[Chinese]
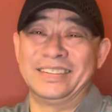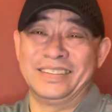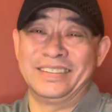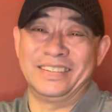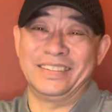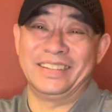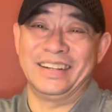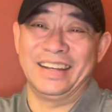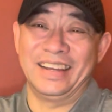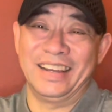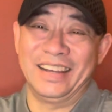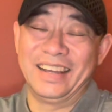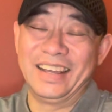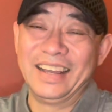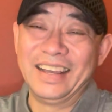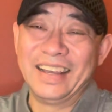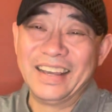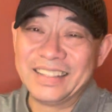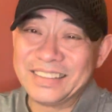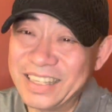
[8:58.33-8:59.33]
是不是啊？
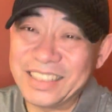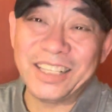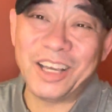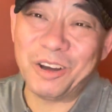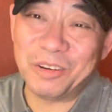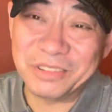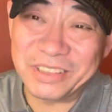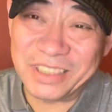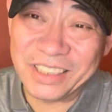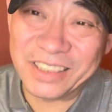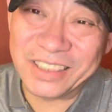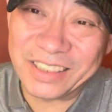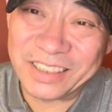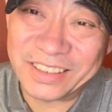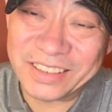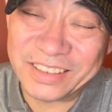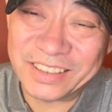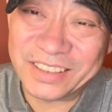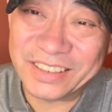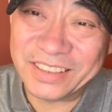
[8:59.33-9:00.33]
现在我们听
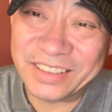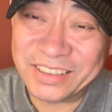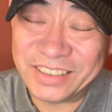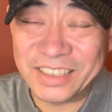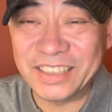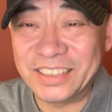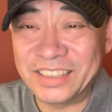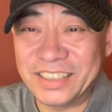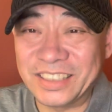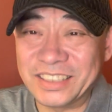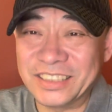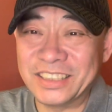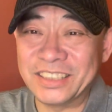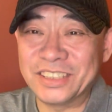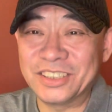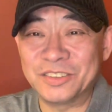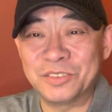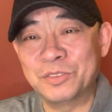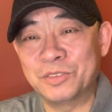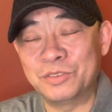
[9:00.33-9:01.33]
些听听
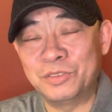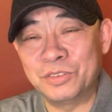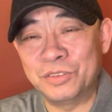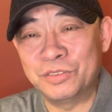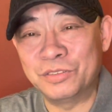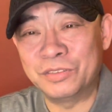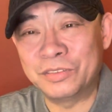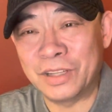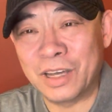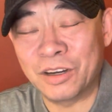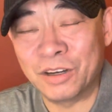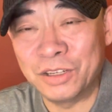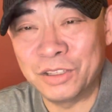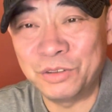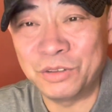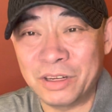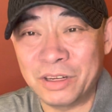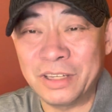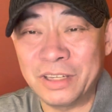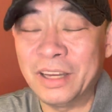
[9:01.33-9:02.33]
的男高音、
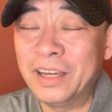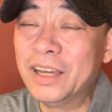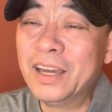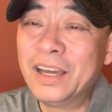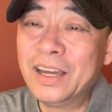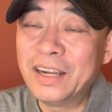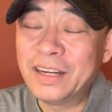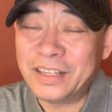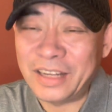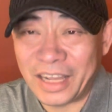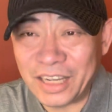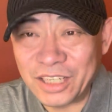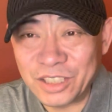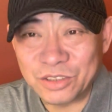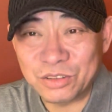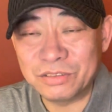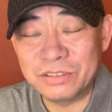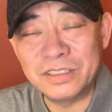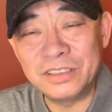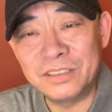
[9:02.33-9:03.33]
音来一
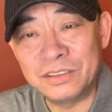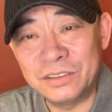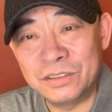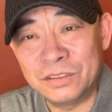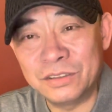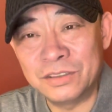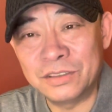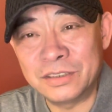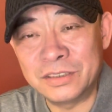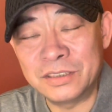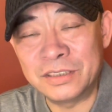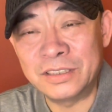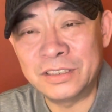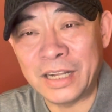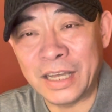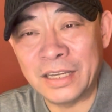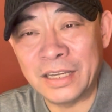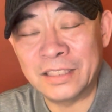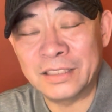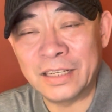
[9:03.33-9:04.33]
出一
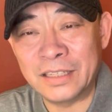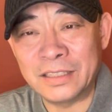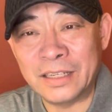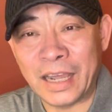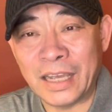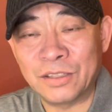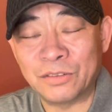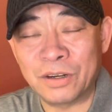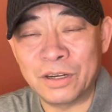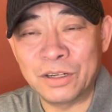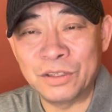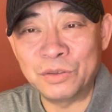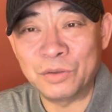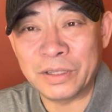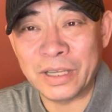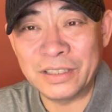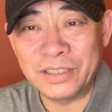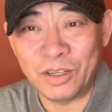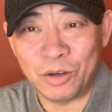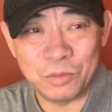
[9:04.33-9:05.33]
来来来一段咏
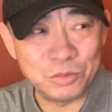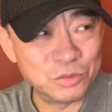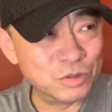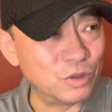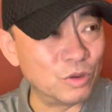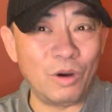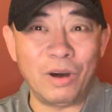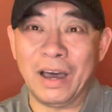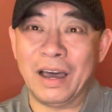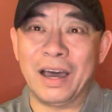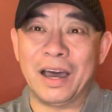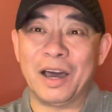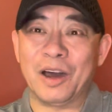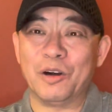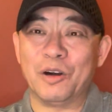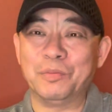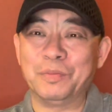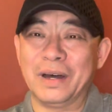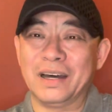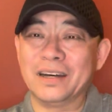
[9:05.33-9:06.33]
叹调，我觉得哇，
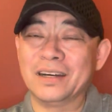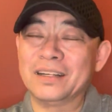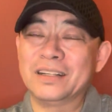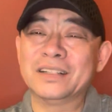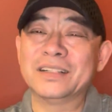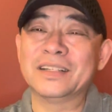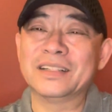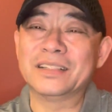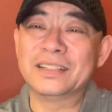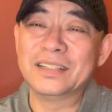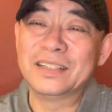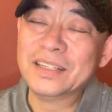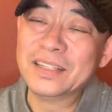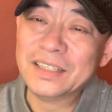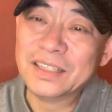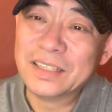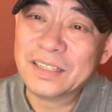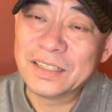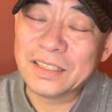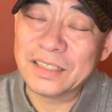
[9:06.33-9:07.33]
好棒啊，很
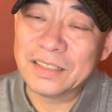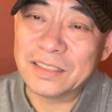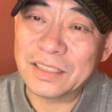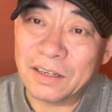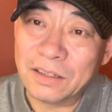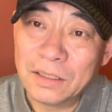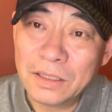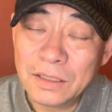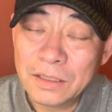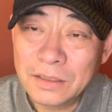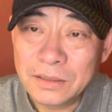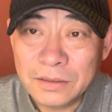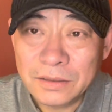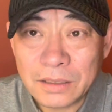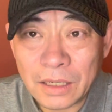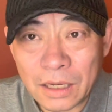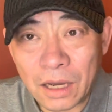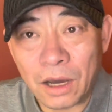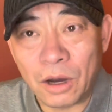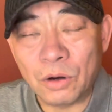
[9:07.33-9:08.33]
很好，
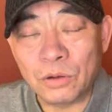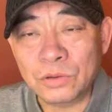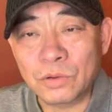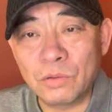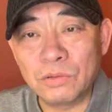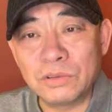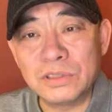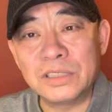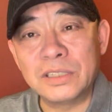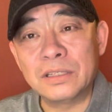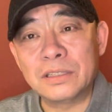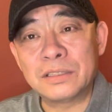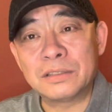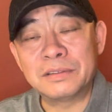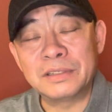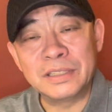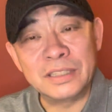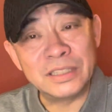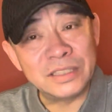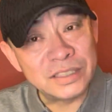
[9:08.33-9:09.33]
好东西是
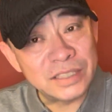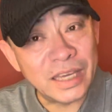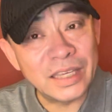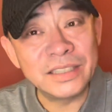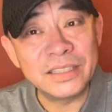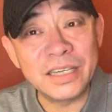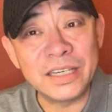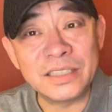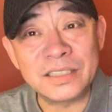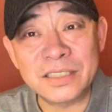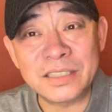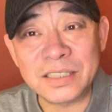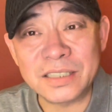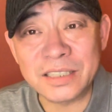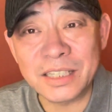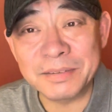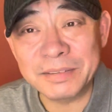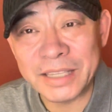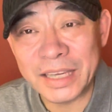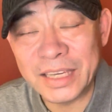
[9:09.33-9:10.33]
不是？你天天吃
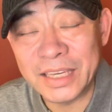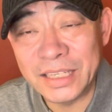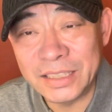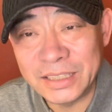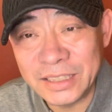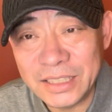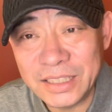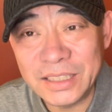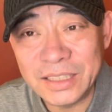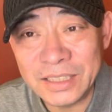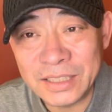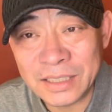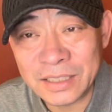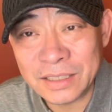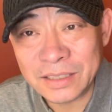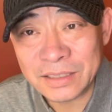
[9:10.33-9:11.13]
它，它也腻呀。